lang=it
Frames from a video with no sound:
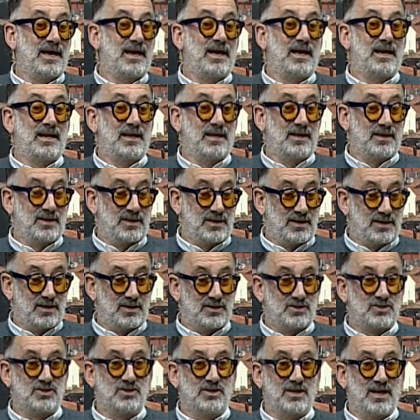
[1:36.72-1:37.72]
e
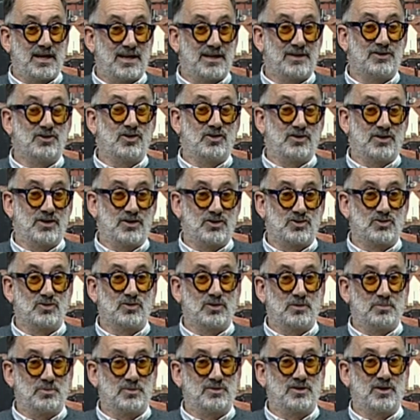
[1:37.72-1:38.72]
alle, sì, alle, donne che
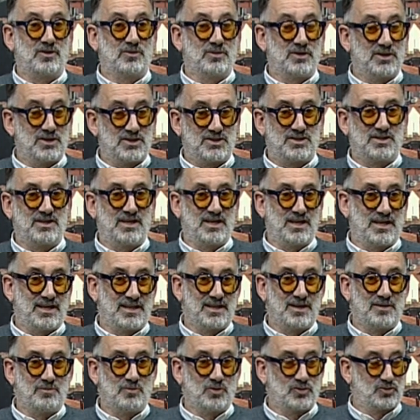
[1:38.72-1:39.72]
sono le protagoniste
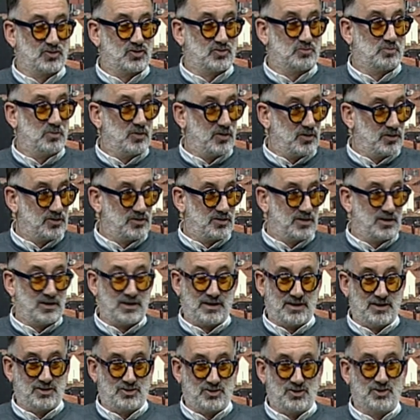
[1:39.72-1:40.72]
nel
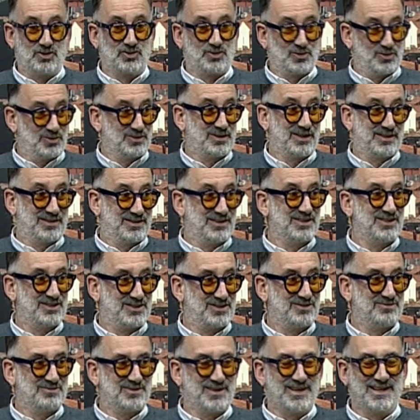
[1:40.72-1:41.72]
motorsport, che ce ne sono
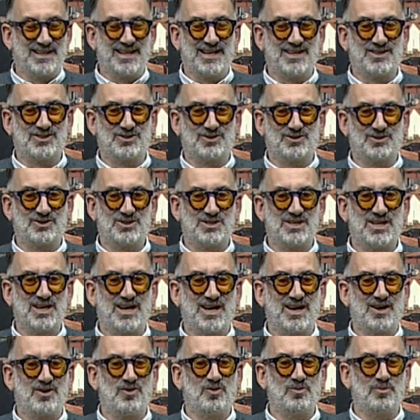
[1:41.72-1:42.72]
tantissime adesso,
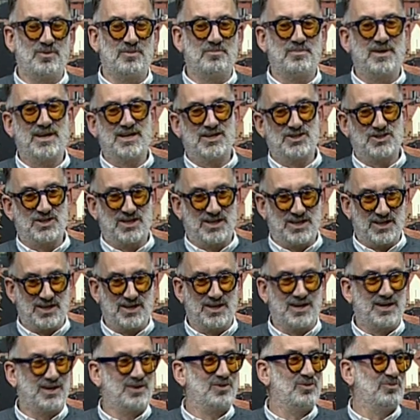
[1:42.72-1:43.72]
sia come manager
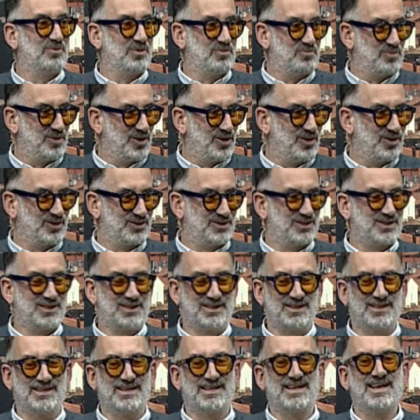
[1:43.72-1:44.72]
che come
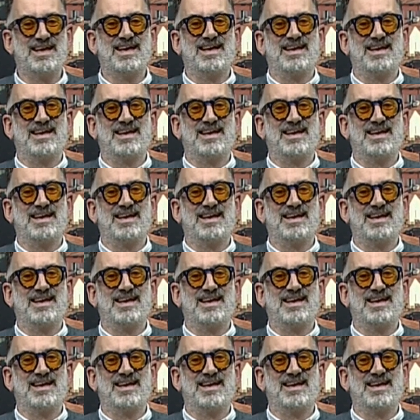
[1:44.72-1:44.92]
piloti